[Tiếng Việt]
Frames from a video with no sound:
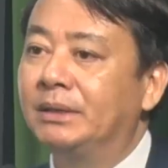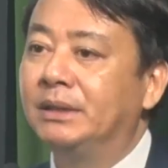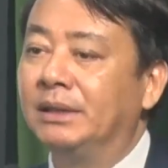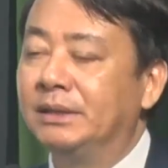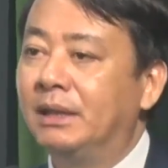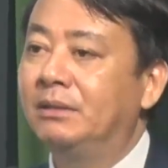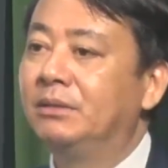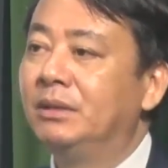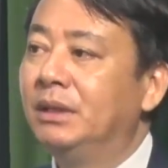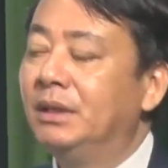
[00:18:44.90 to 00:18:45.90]
để tổ chức
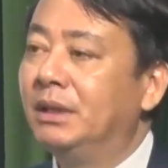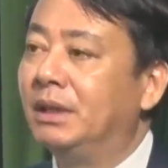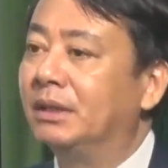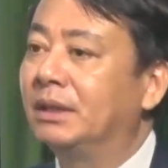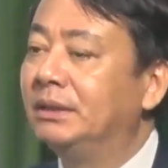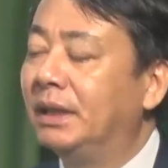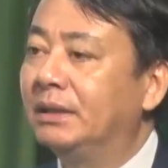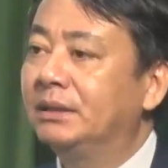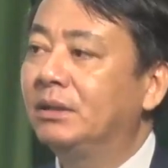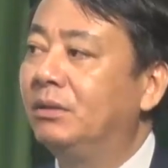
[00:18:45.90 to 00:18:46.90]
hội báo năm nay.
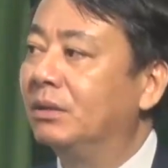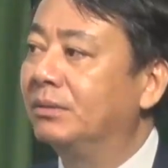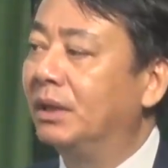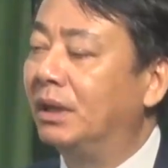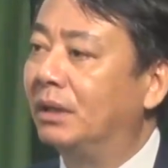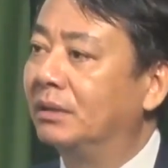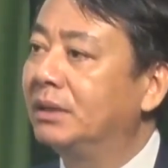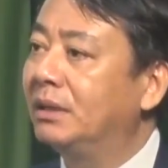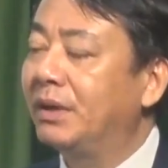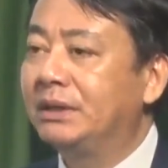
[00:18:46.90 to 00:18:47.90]
Việc tổ chức
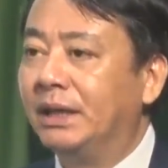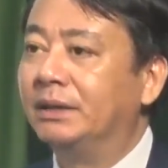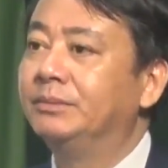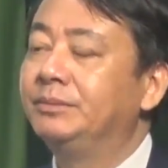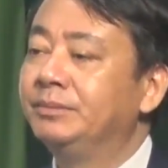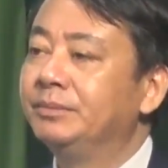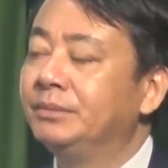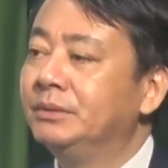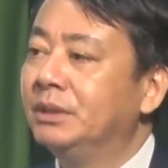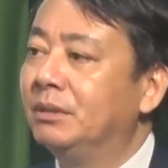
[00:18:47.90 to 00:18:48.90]
hội báo tại địa
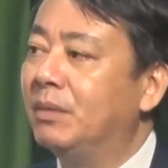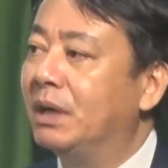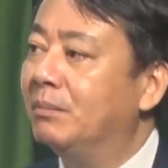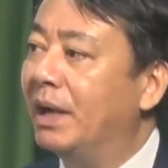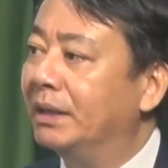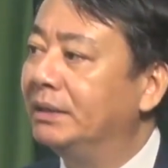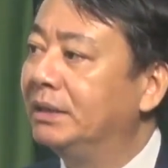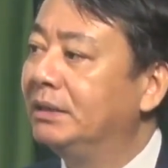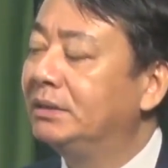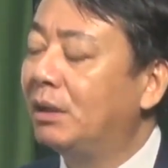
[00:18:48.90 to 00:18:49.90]
phương giúp cán bộ, đảng
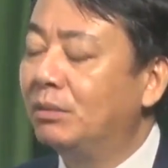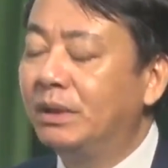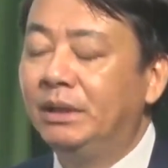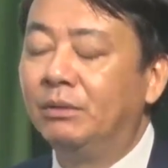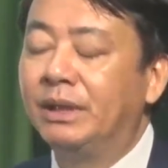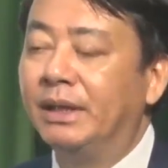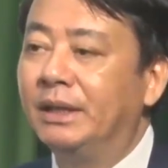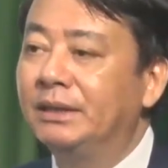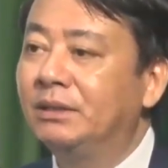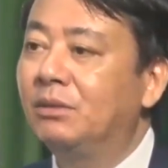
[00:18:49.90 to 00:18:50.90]
viên và nhân dân
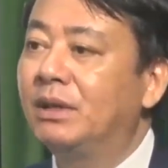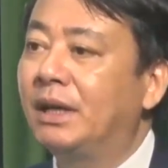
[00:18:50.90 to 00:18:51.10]
xã Hoàng